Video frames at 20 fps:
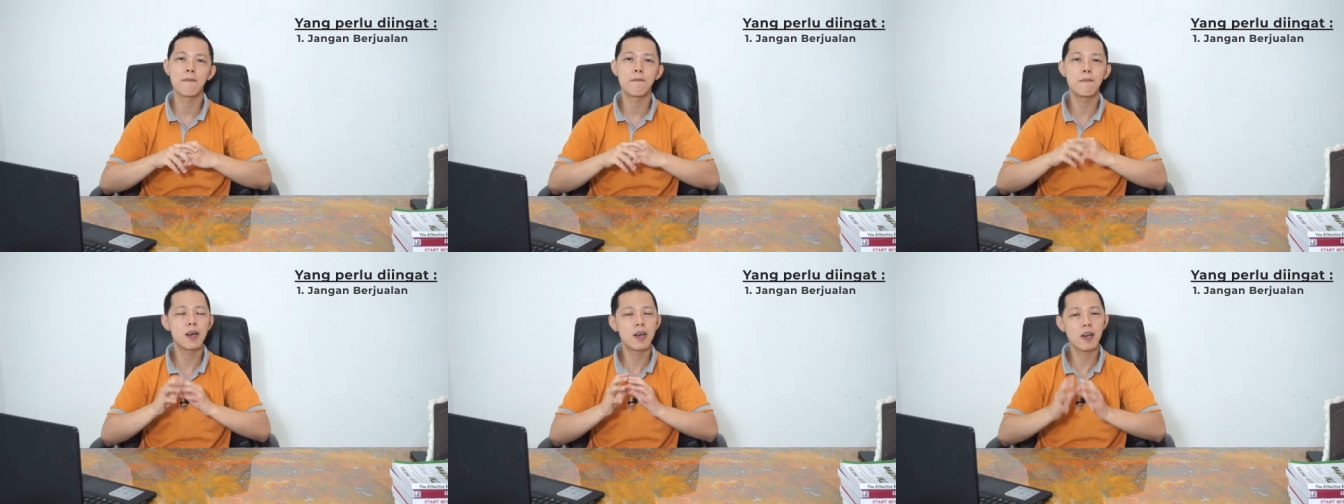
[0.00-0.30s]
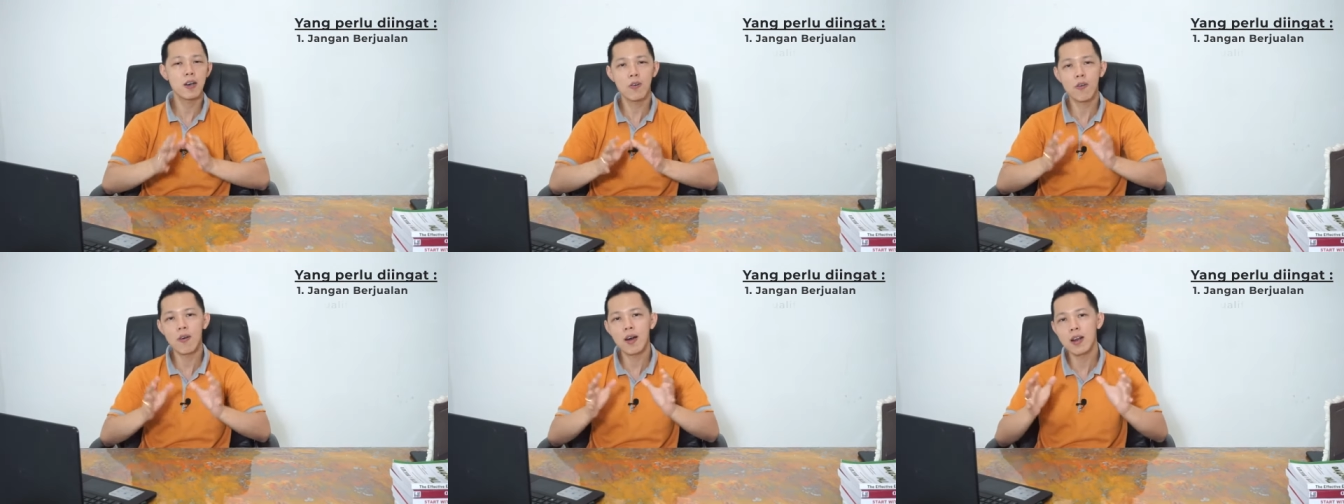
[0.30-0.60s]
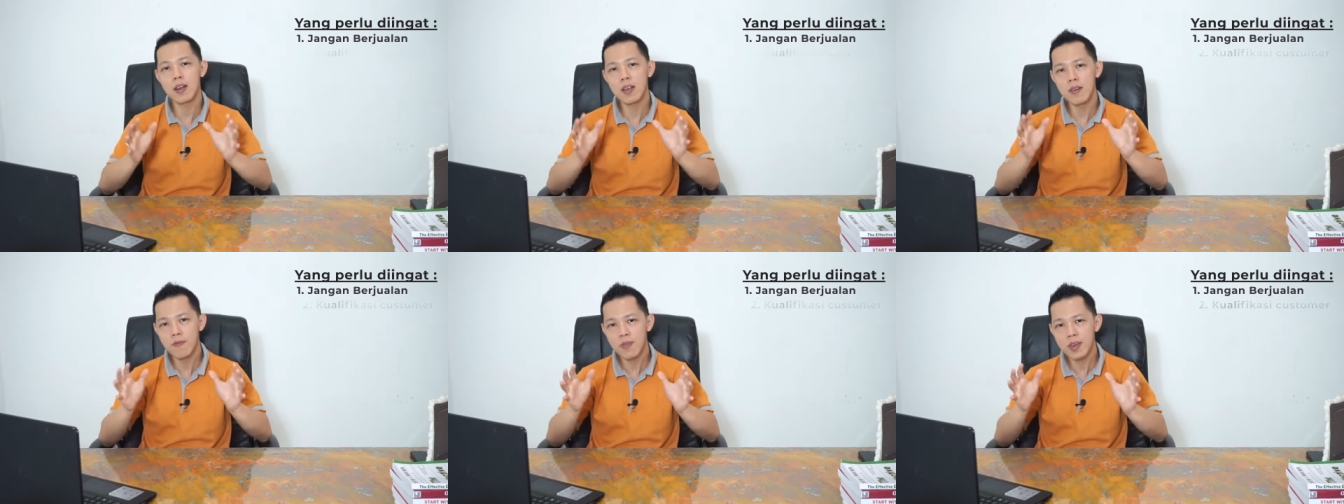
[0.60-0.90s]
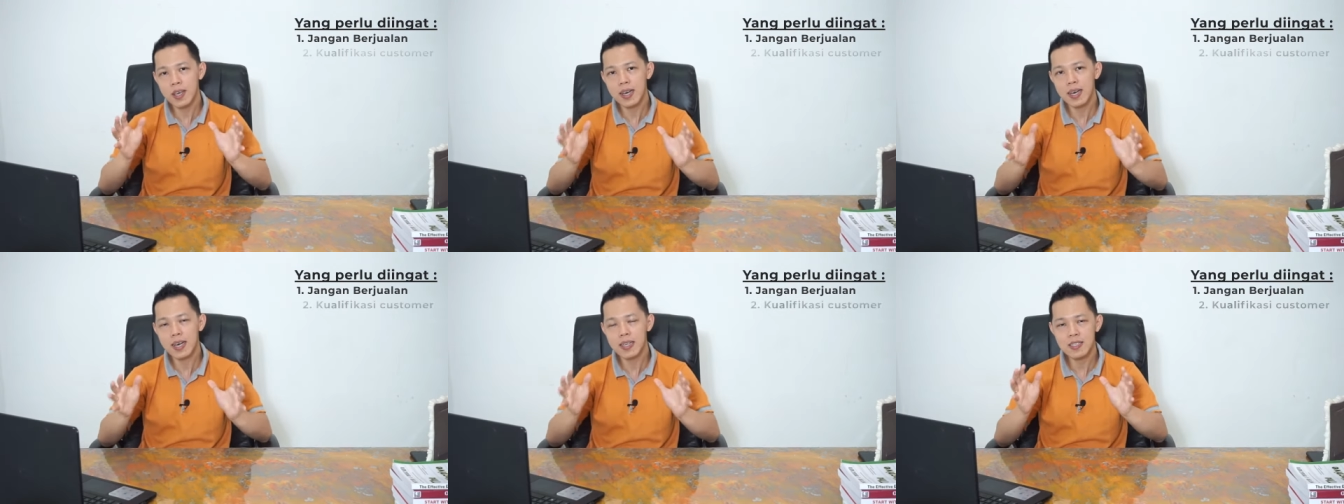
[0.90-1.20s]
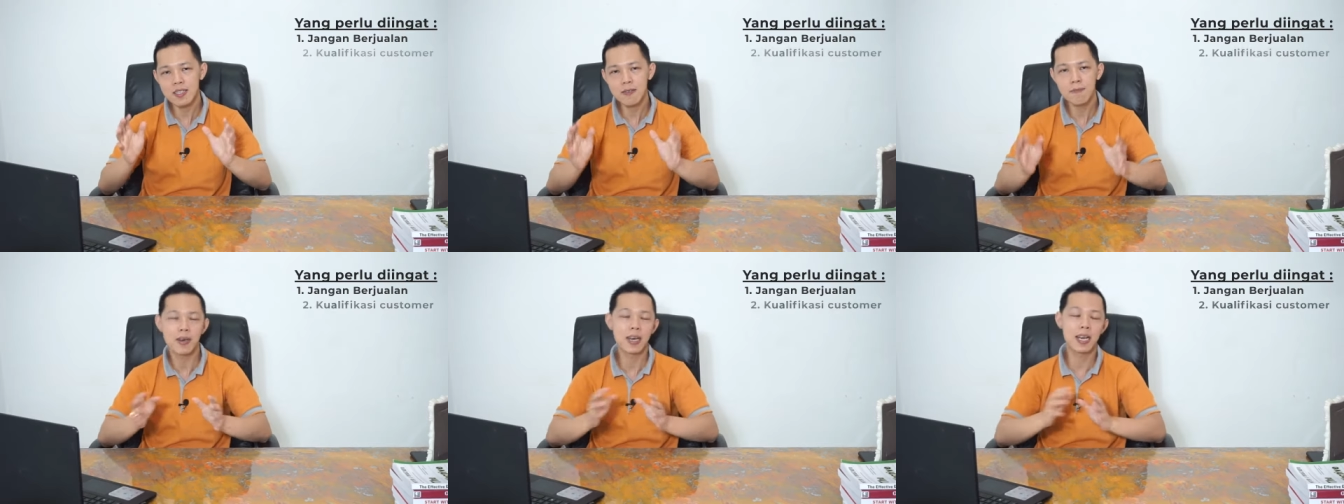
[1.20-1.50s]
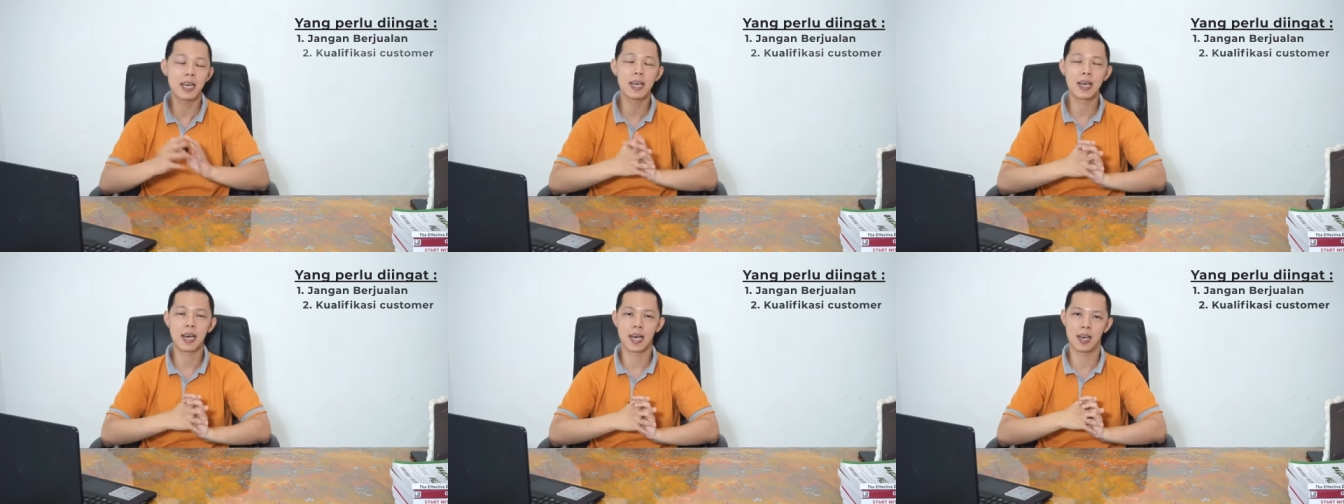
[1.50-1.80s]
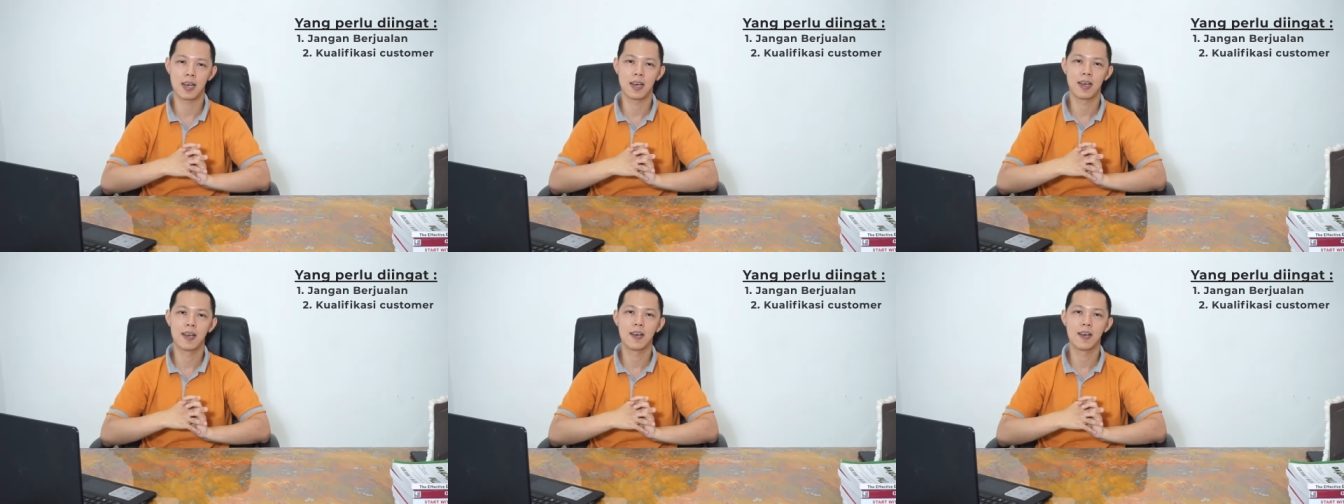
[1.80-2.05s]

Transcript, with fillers: mengkualifikasi mereka,